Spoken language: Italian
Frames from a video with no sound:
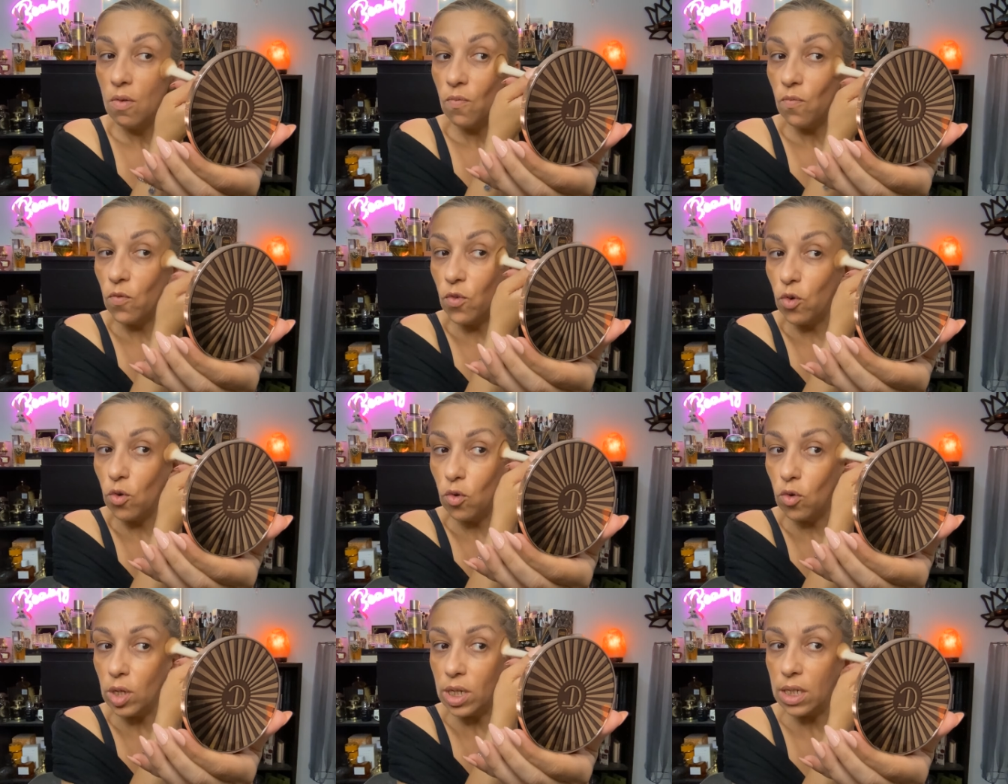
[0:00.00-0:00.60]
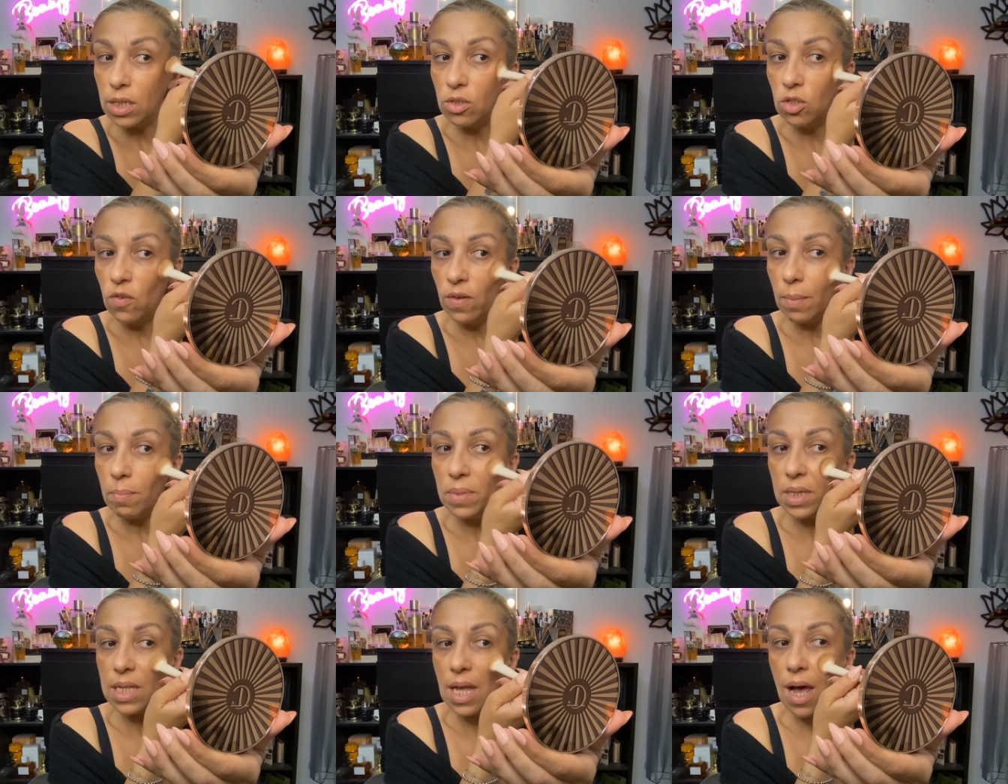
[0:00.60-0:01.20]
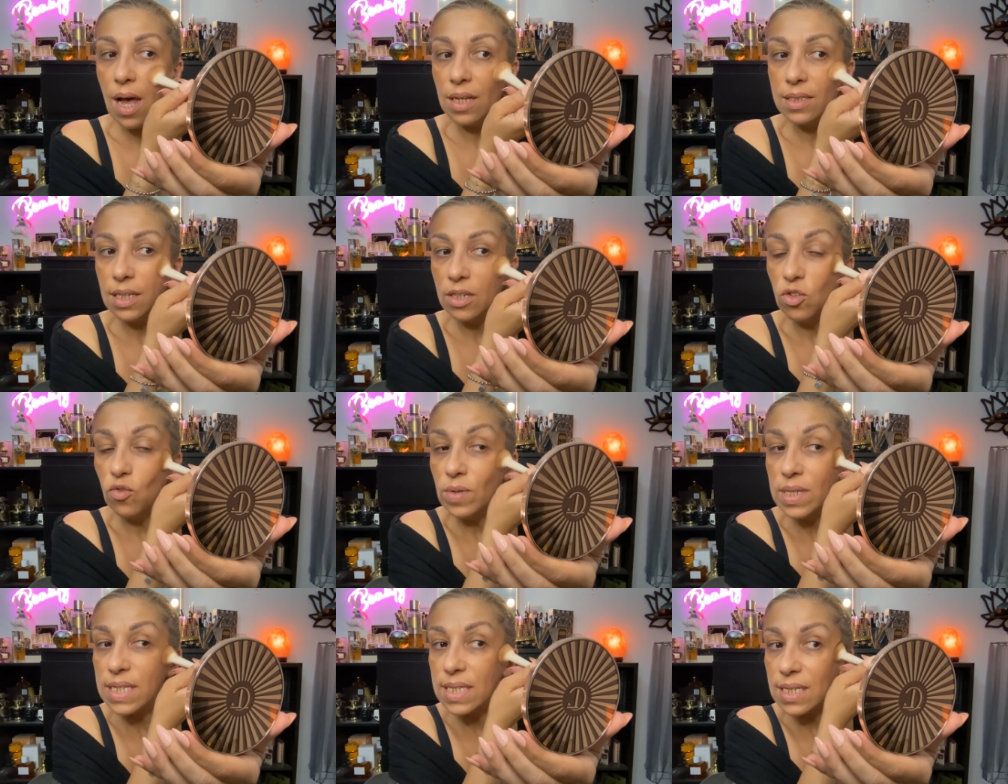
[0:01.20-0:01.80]
voi dove abitate,
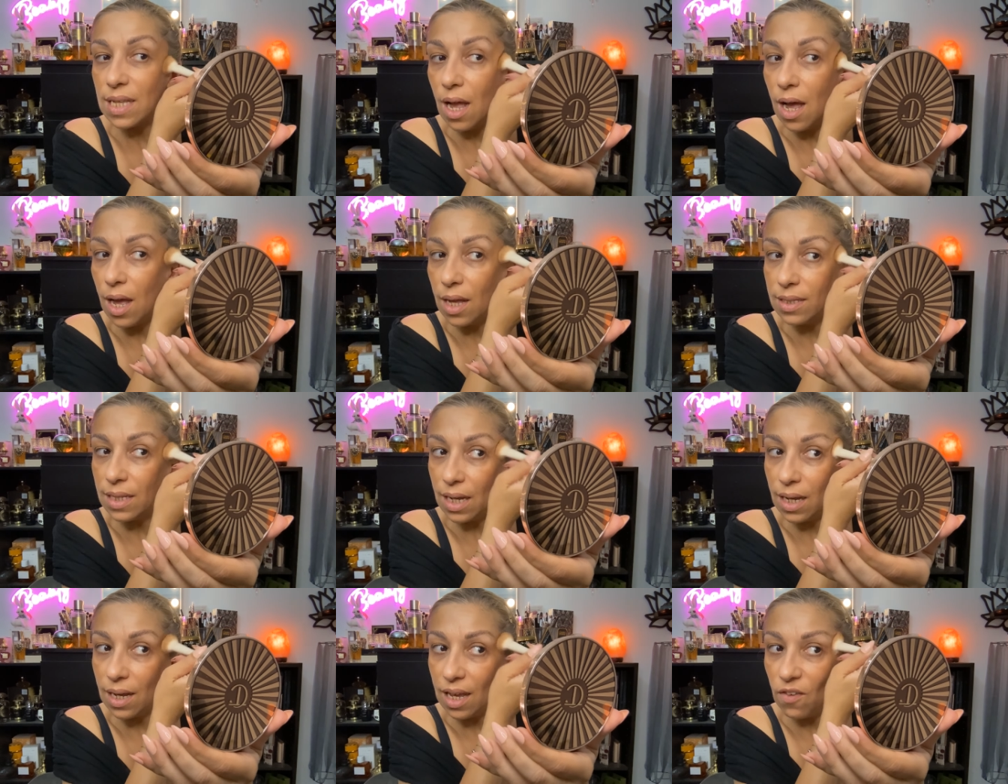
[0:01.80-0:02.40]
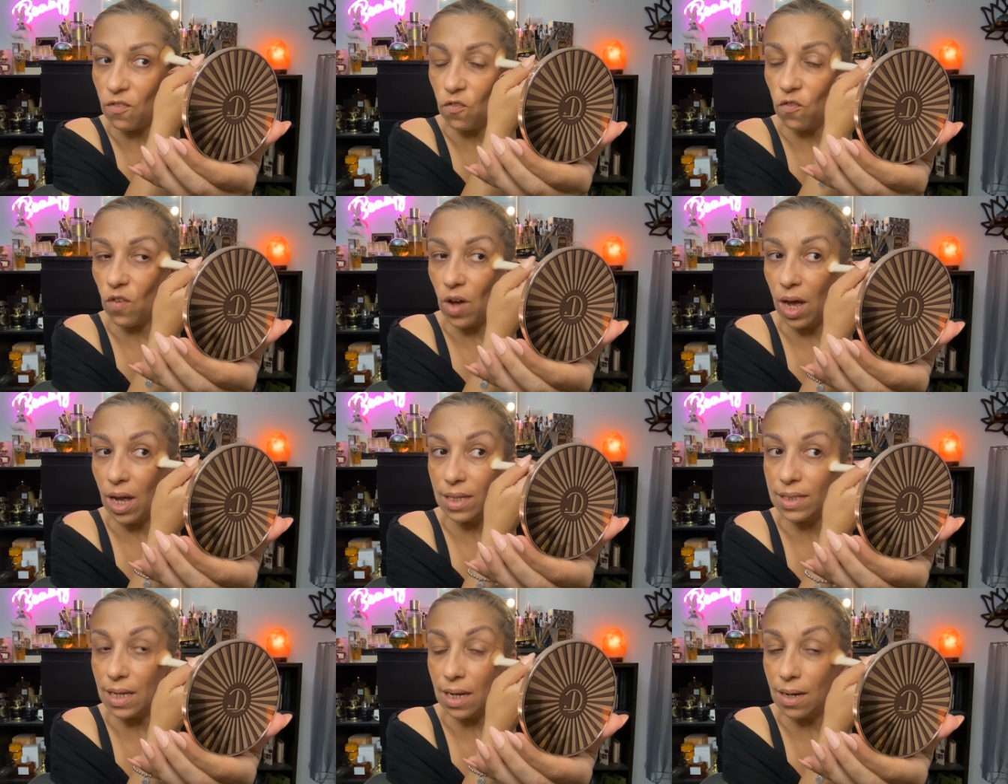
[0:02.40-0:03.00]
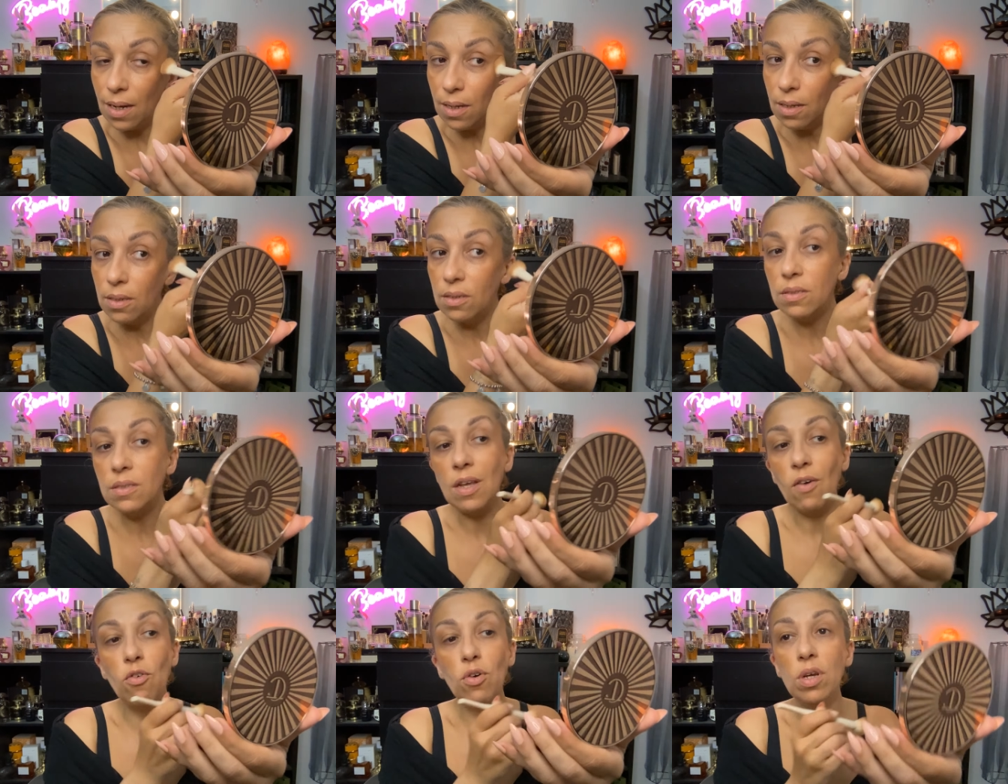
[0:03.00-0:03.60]
dove state, che fate,
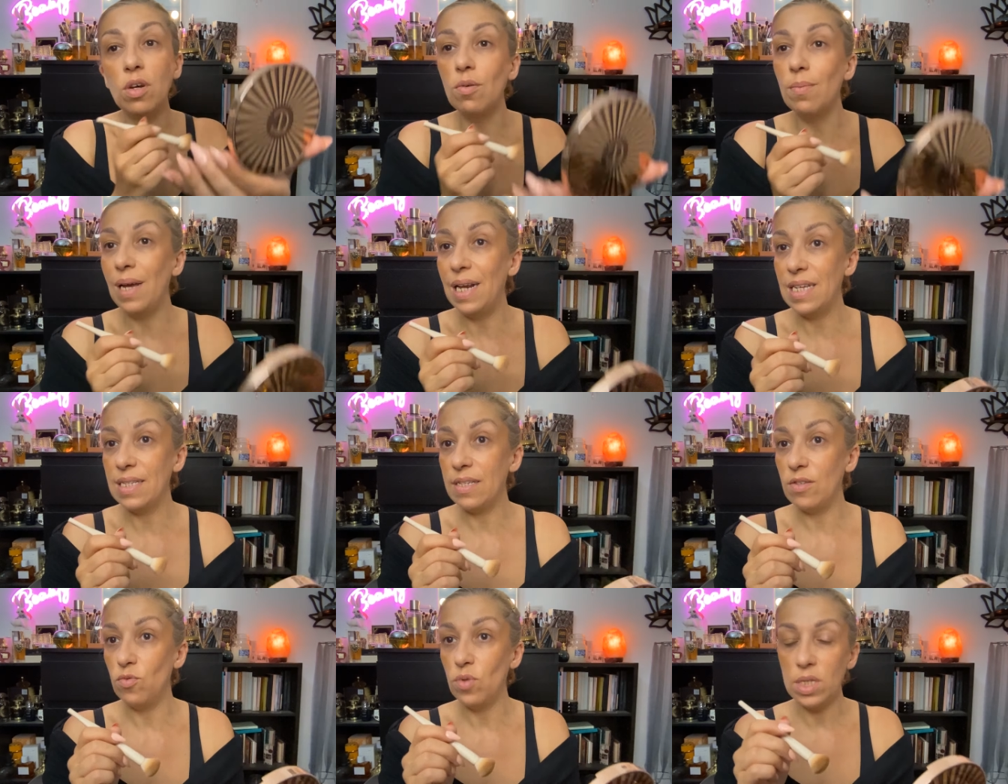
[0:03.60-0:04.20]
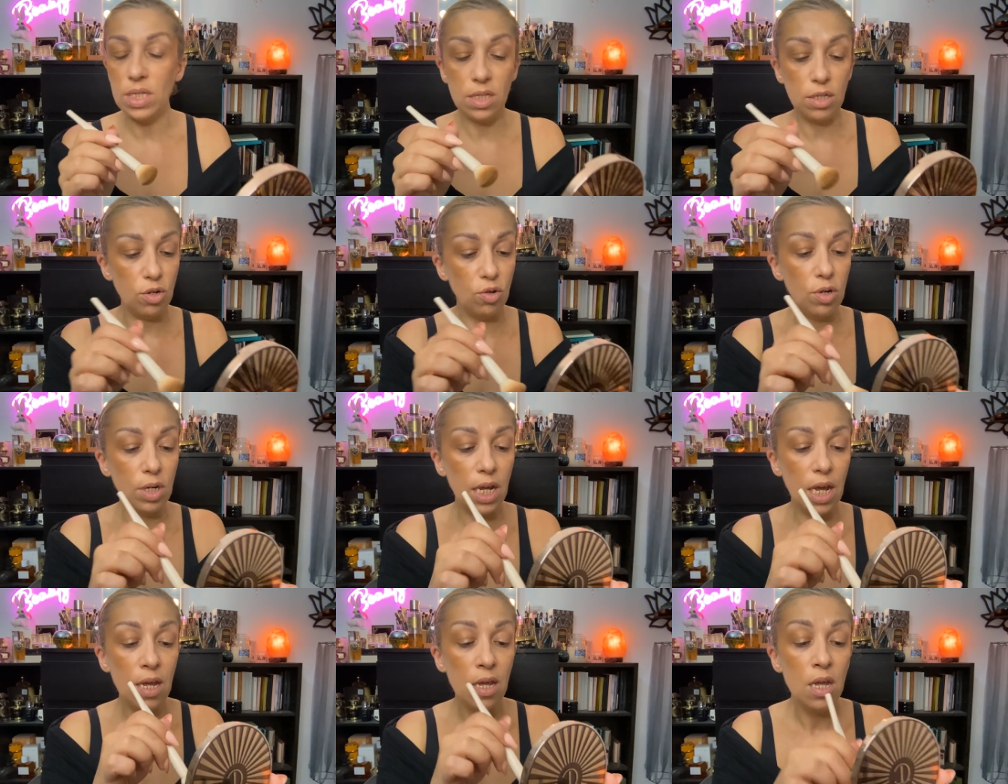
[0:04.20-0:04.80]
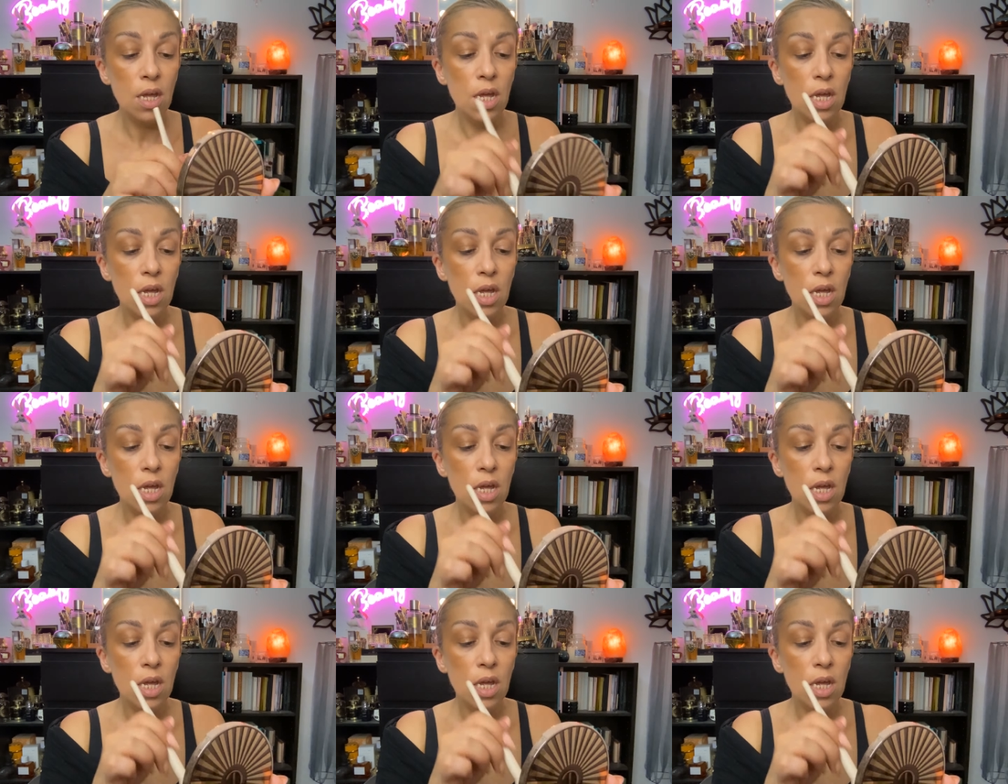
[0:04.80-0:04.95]
da voi com'è la situazione.